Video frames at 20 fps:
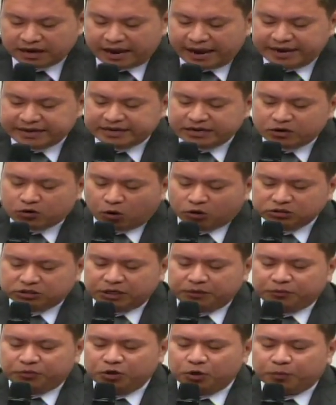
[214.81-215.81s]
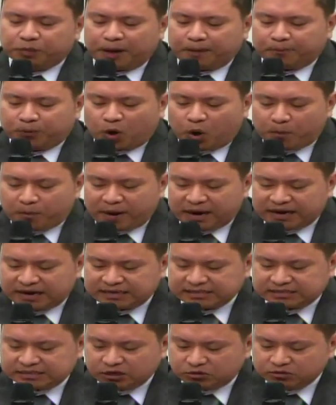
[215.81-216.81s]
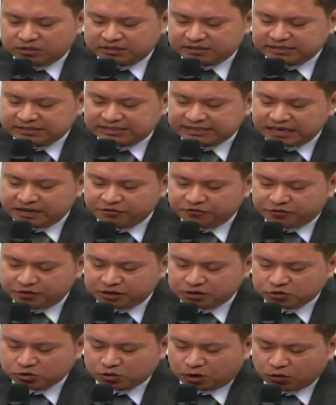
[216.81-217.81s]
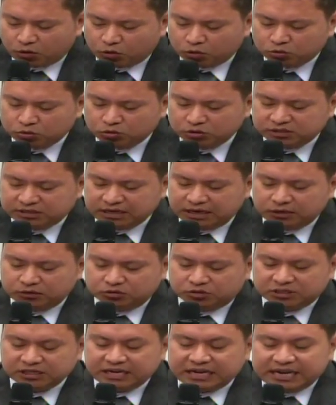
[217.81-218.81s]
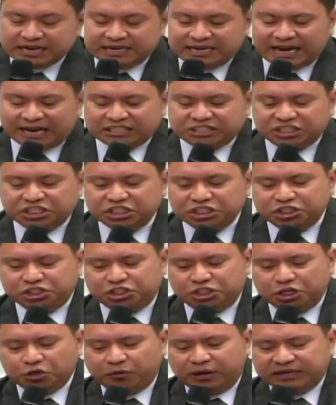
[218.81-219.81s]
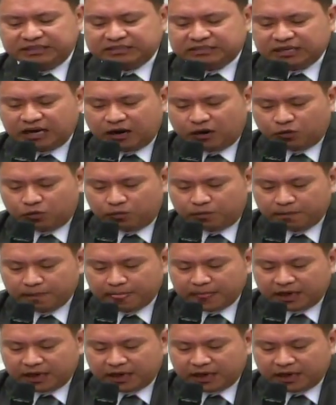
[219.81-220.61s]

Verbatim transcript: em que contribuiu para a propagação desse serviço ao longo dos anos, que atingiu, então,